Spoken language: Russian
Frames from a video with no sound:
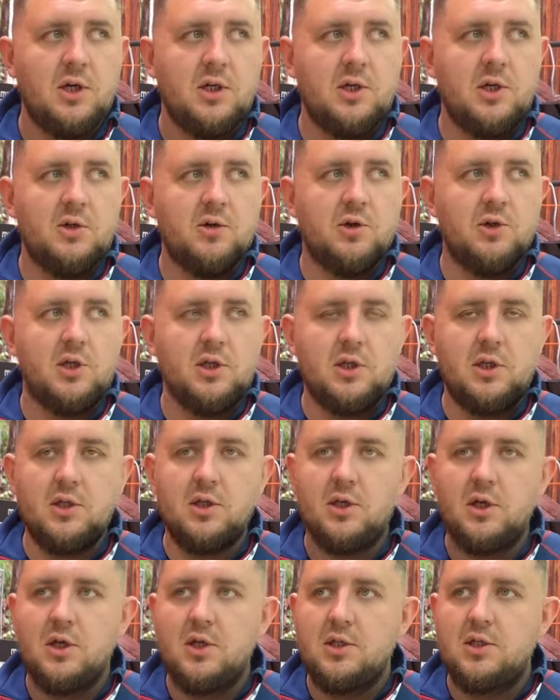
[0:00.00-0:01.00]
делают
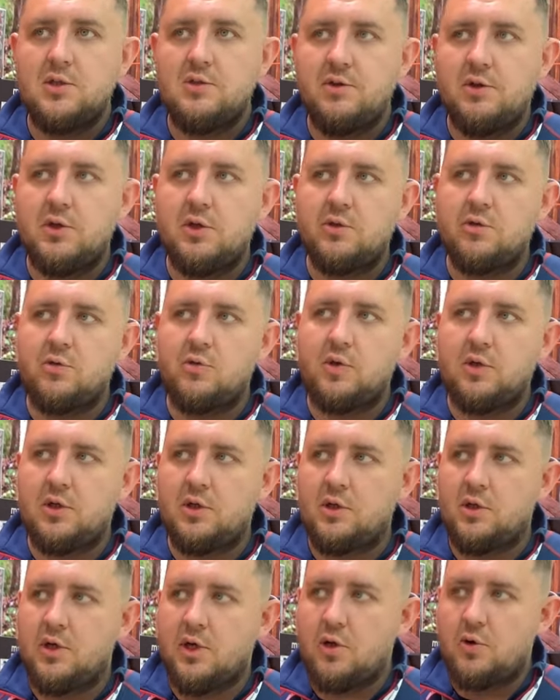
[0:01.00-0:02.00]
они действительно
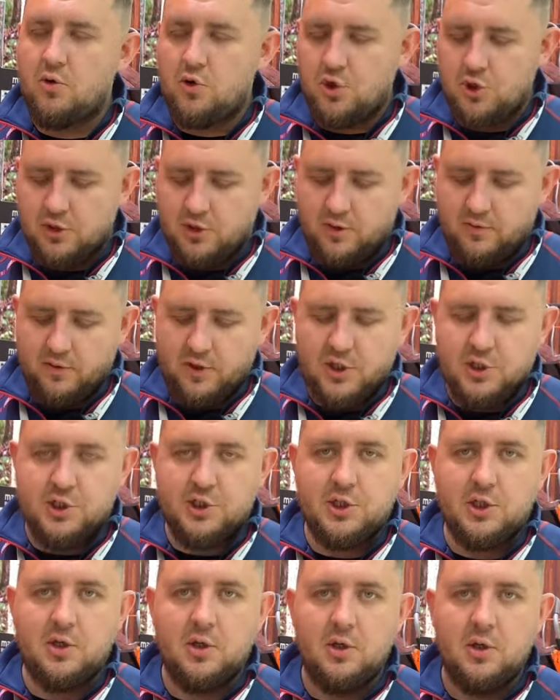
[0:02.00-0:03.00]
хорошие
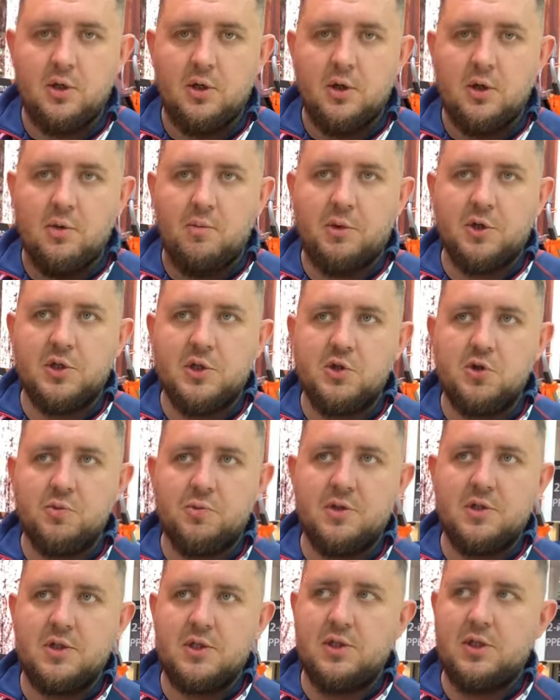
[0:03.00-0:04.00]
вещи по
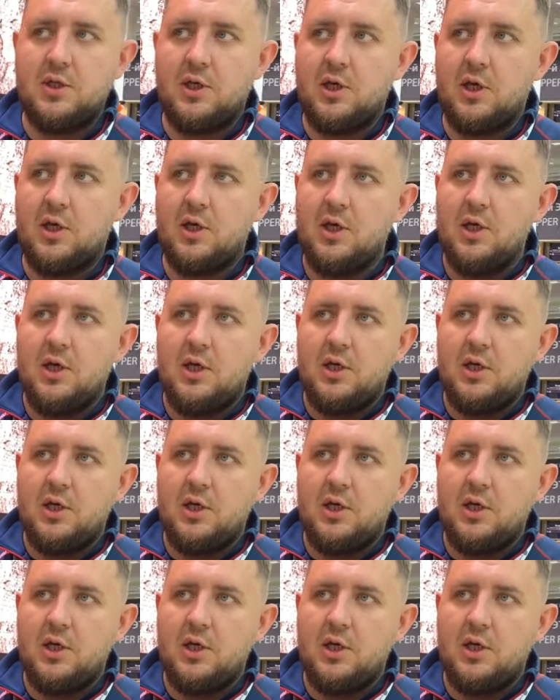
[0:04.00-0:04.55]
доступной цене,